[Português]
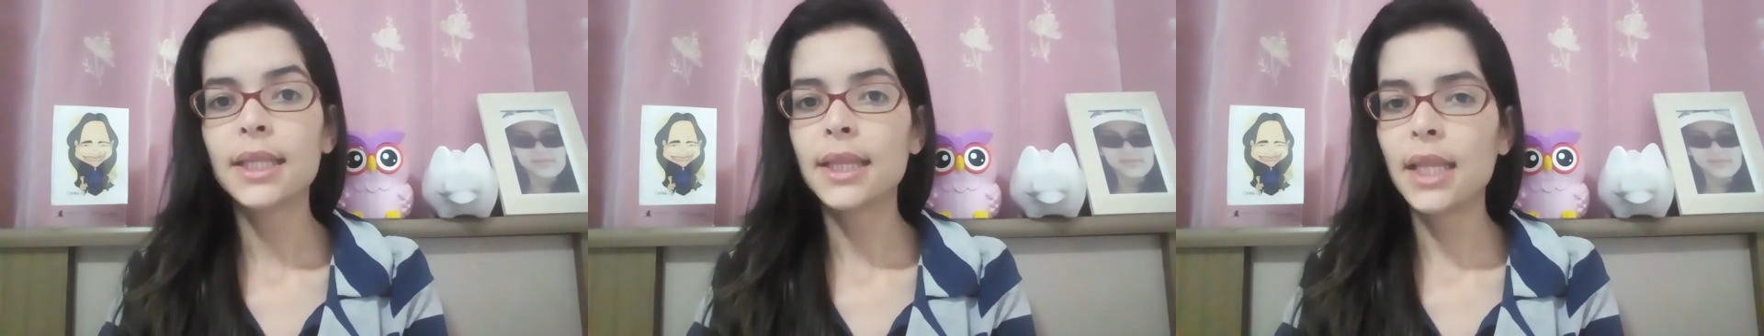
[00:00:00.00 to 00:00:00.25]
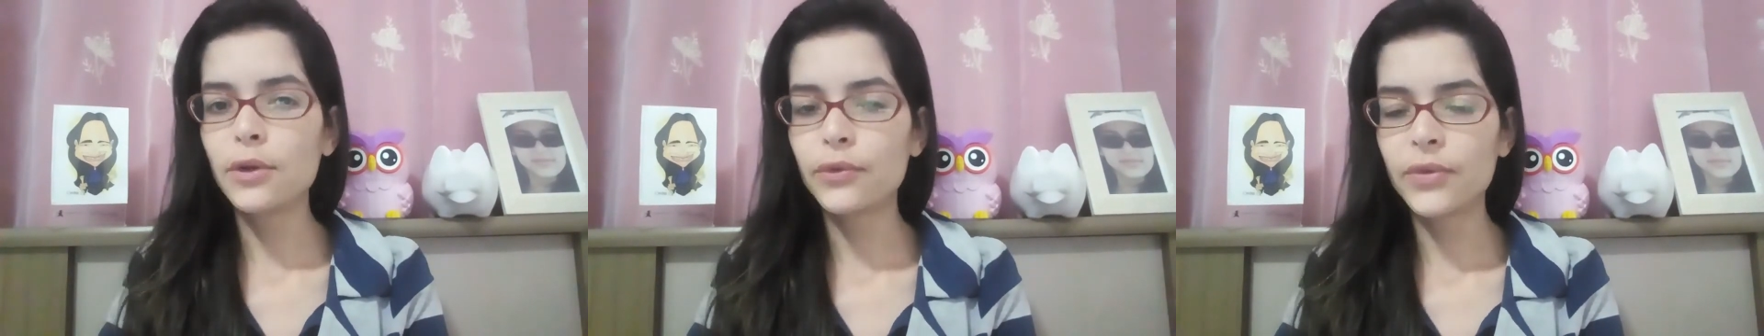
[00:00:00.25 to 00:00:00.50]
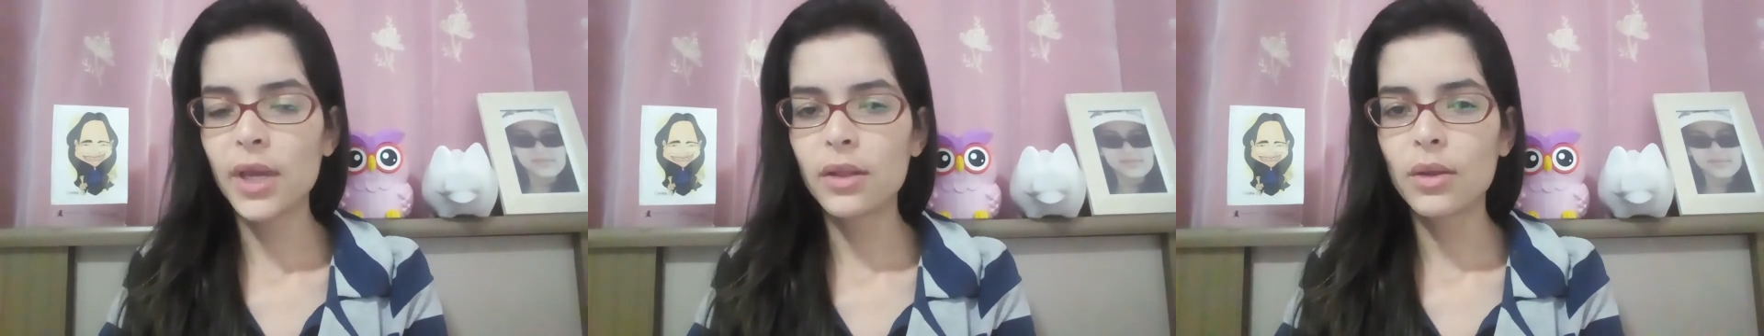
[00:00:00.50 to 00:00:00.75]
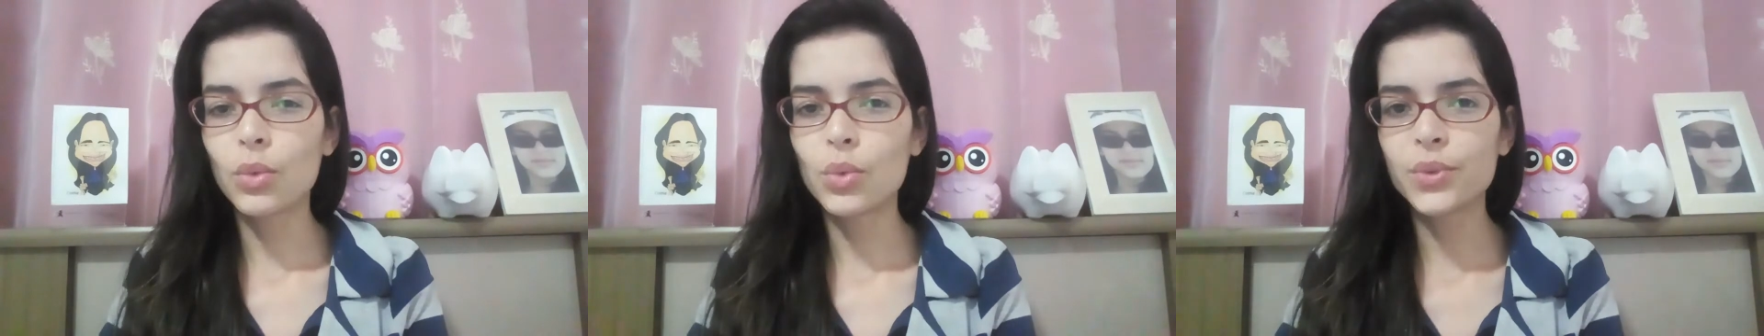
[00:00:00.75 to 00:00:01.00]
Tenho
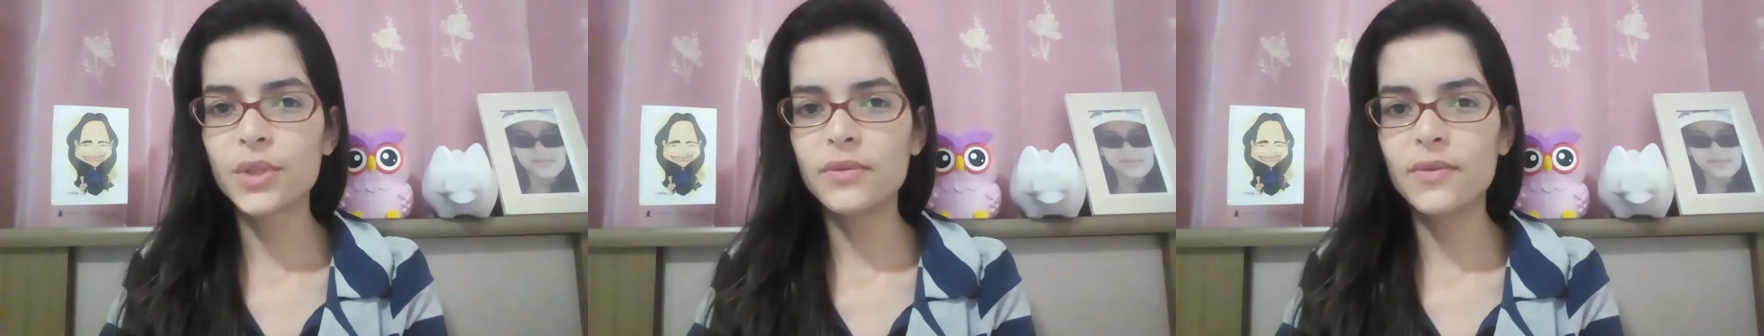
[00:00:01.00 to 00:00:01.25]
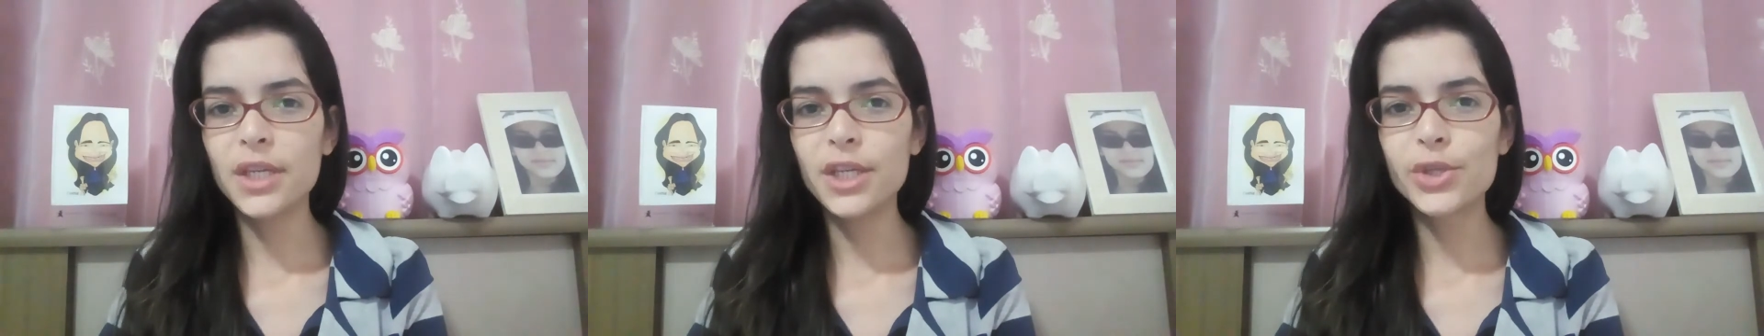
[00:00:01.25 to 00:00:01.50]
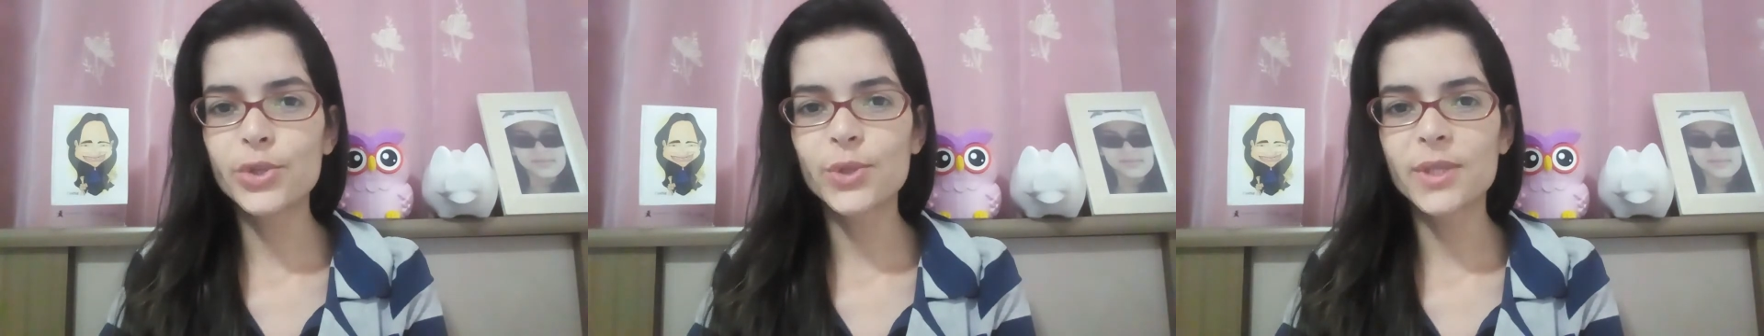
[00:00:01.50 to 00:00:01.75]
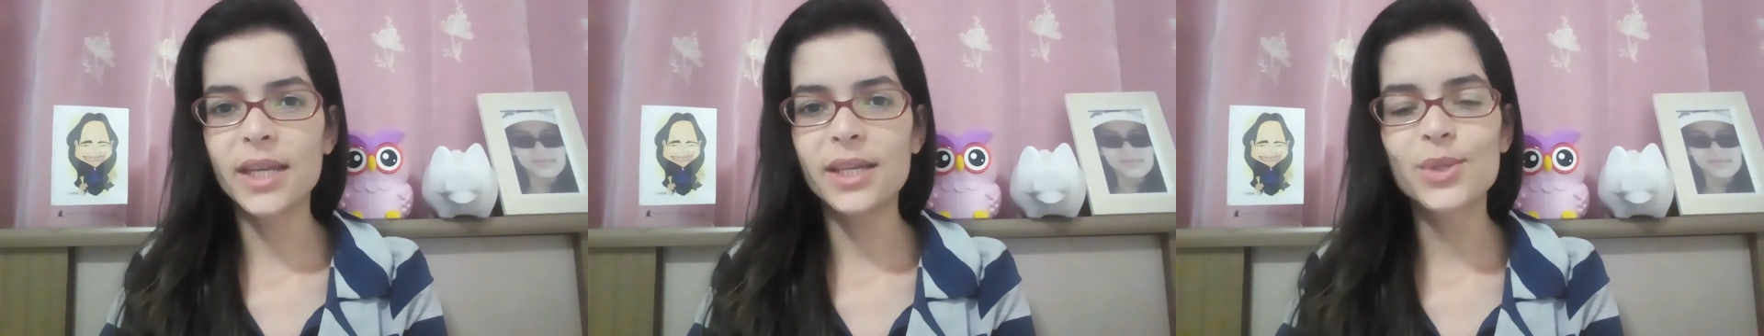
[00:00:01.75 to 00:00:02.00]
feito alguns
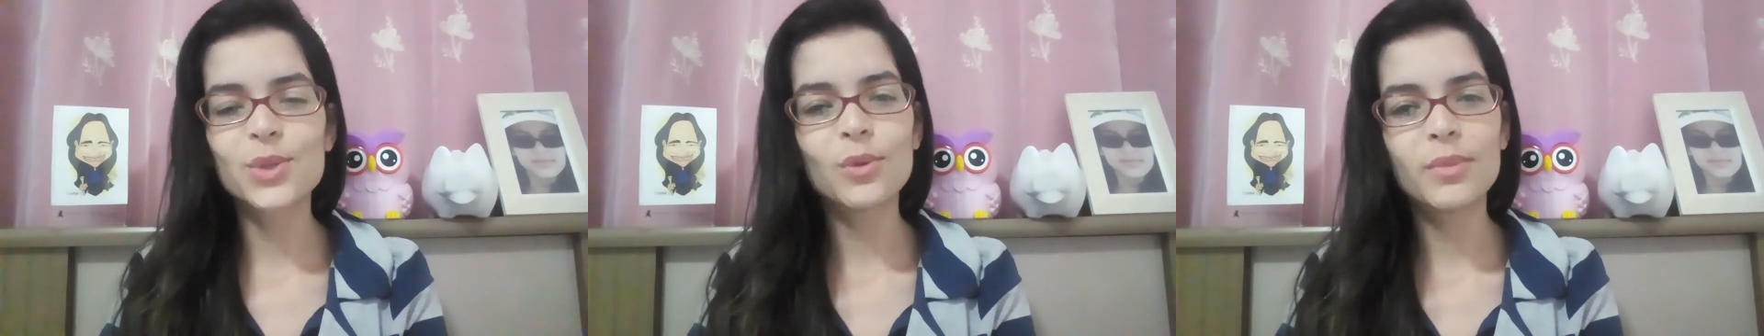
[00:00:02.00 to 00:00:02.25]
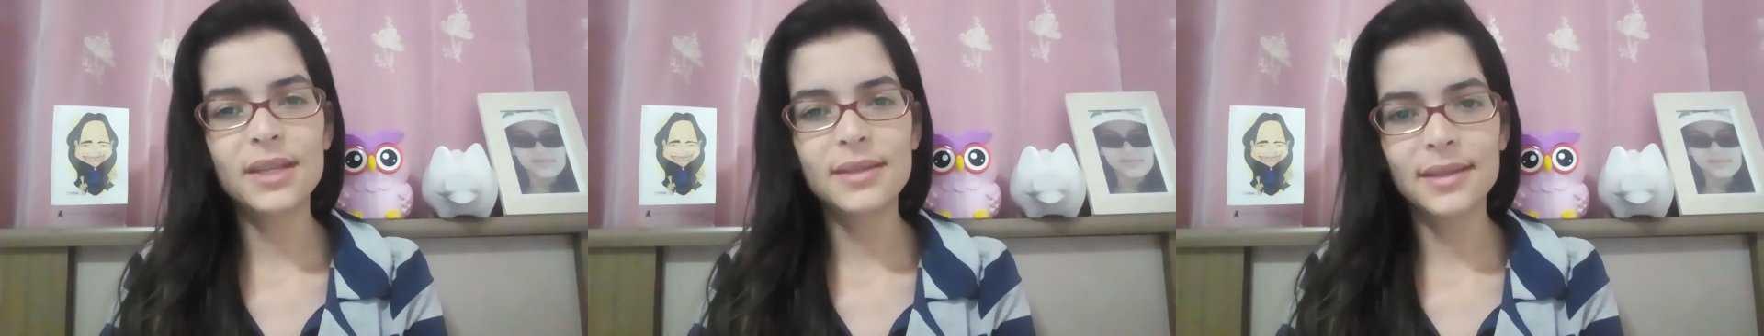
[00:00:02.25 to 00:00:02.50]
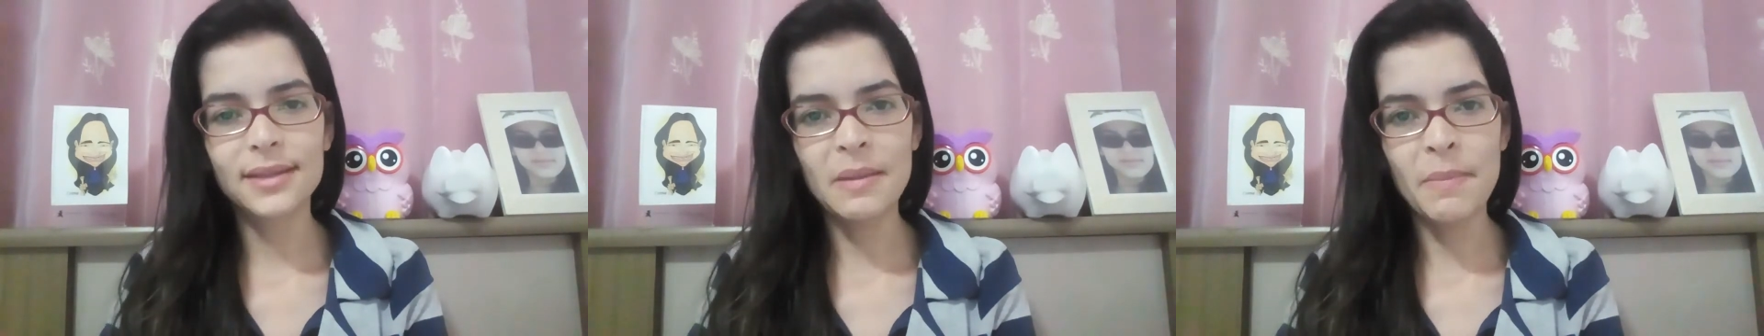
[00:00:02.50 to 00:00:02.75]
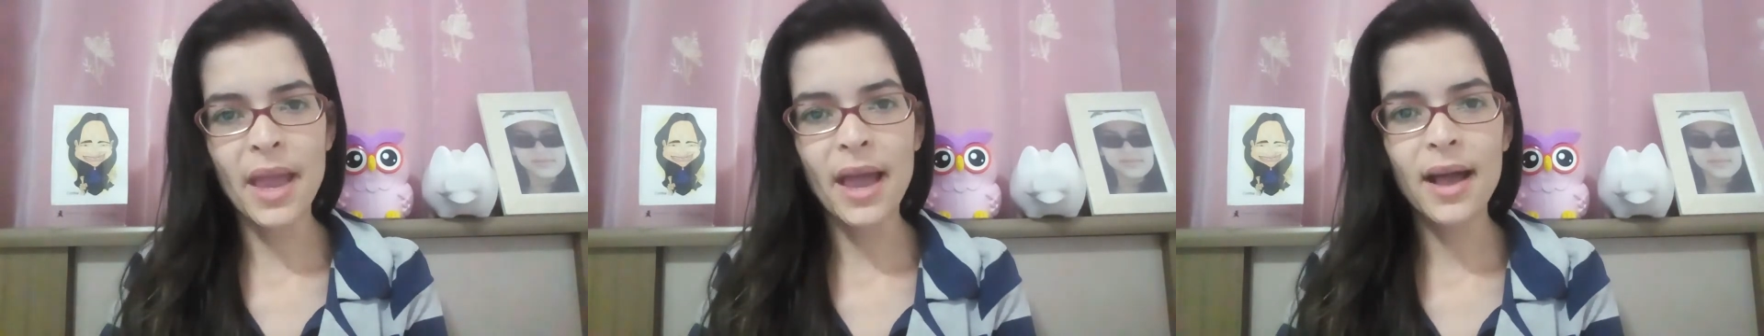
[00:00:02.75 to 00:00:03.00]
vídeos aí sobre essa
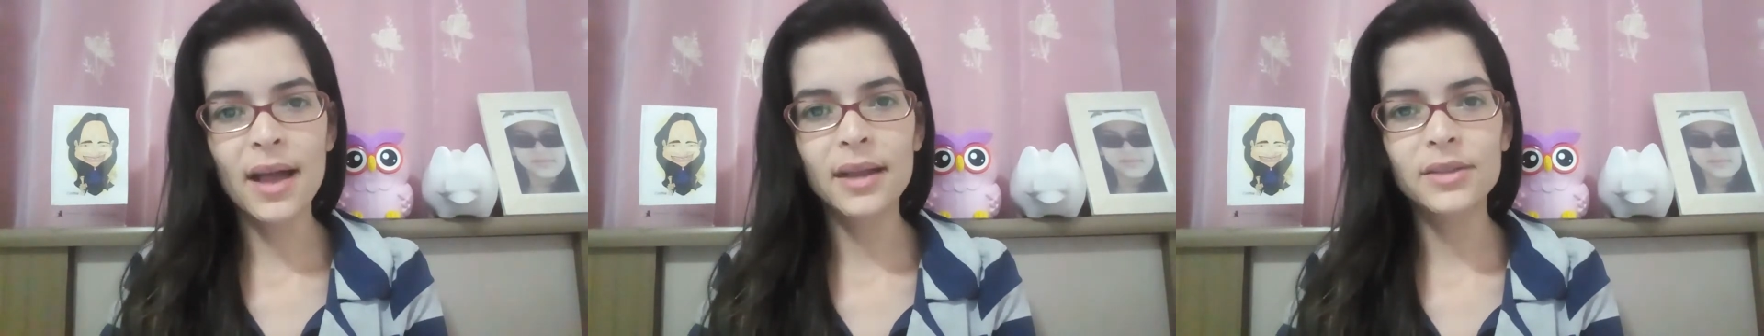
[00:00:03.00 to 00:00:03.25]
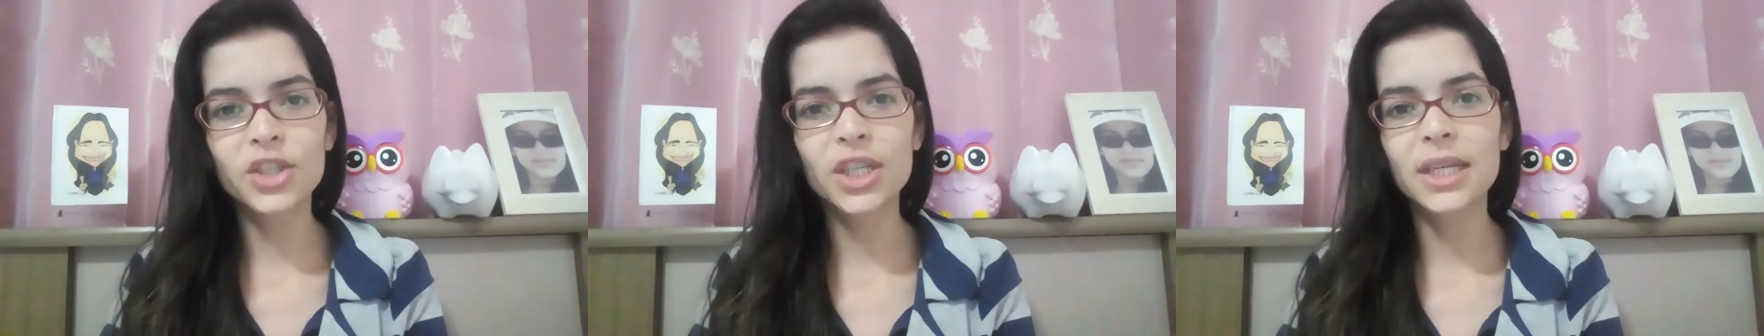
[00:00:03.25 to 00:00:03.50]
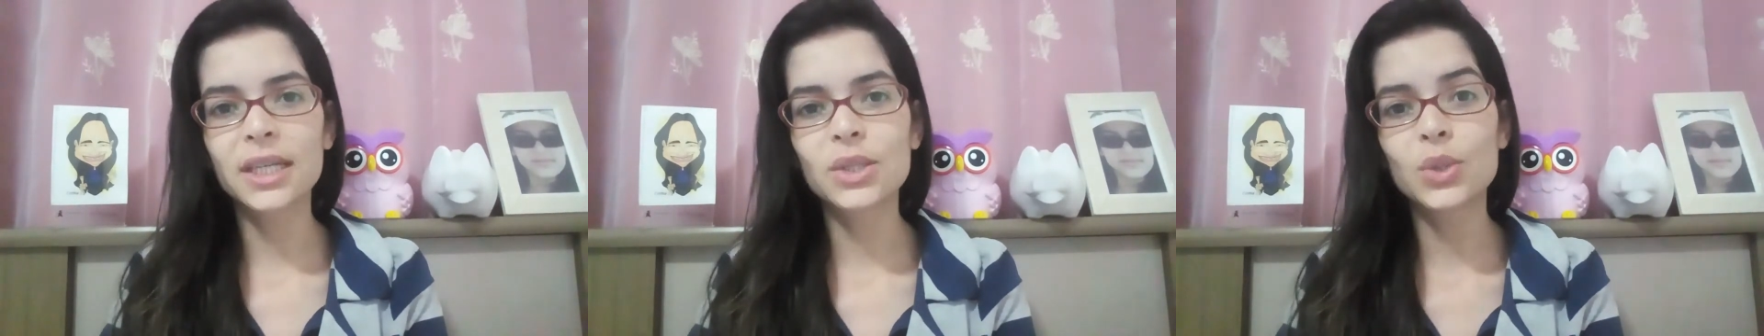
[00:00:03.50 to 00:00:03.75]
temática,